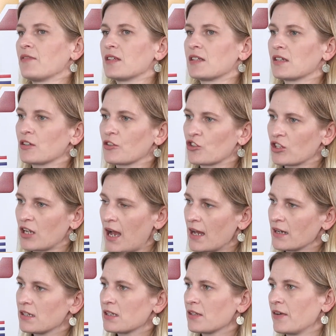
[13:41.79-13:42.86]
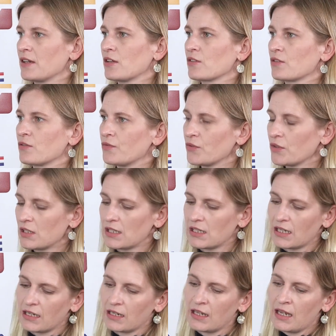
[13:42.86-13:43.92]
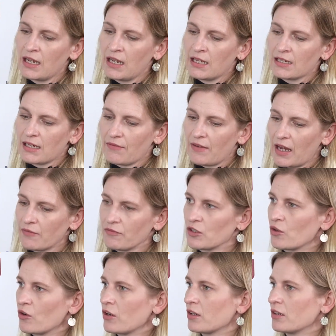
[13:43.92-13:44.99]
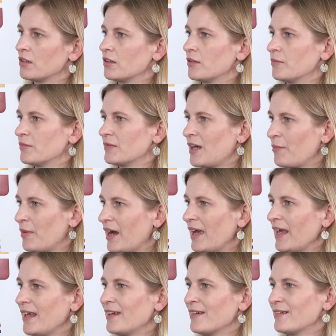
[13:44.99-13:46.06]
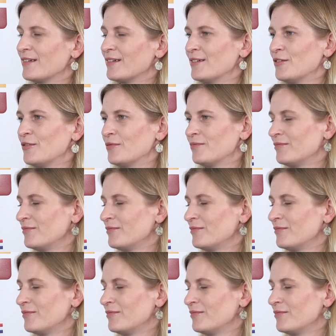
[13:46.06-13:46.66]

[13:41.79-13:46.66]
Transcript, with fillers: Wir sind gestartet 2014, da waren wir noch ähm, dabei, äh,